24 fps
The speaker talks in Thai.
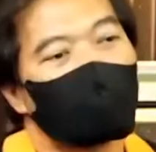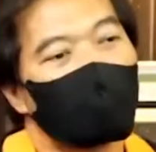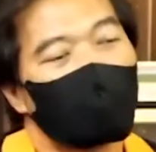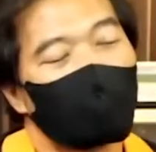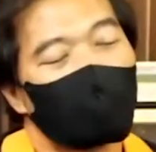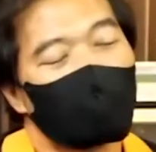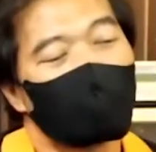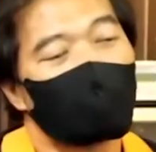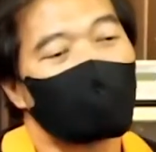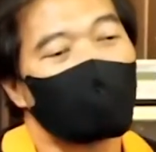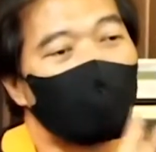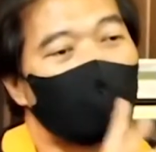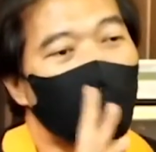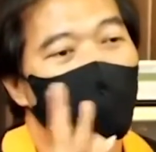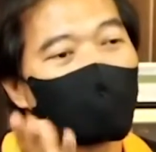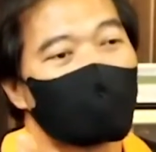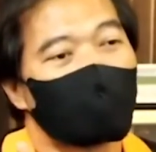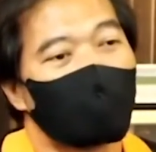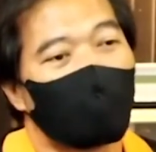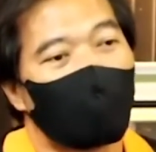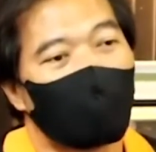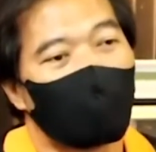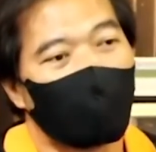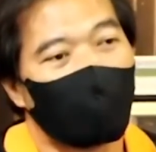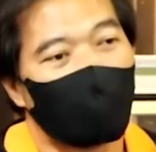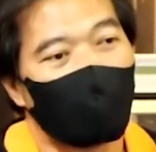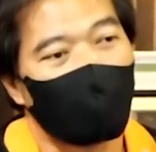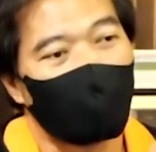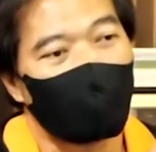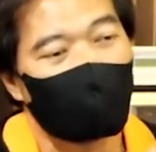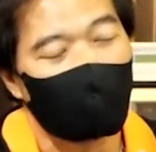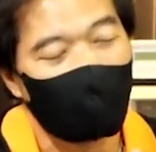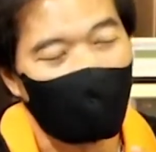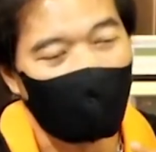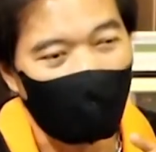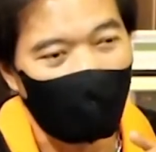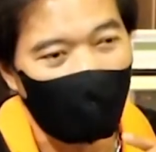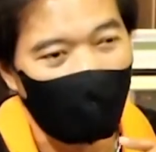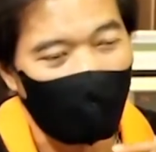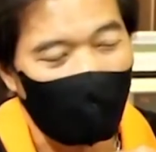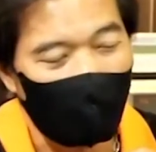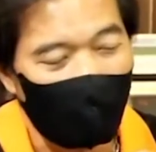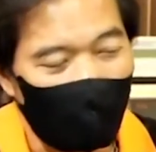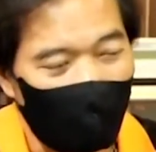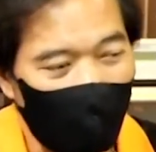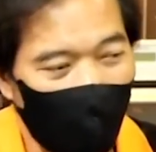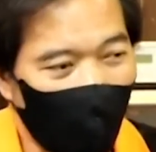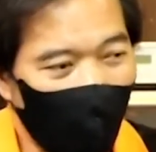ก็จะเป็นลักษณะนั้นนะครับ
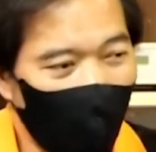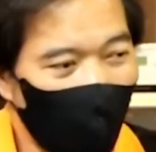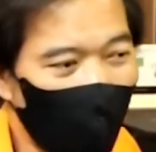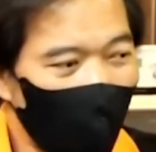แต่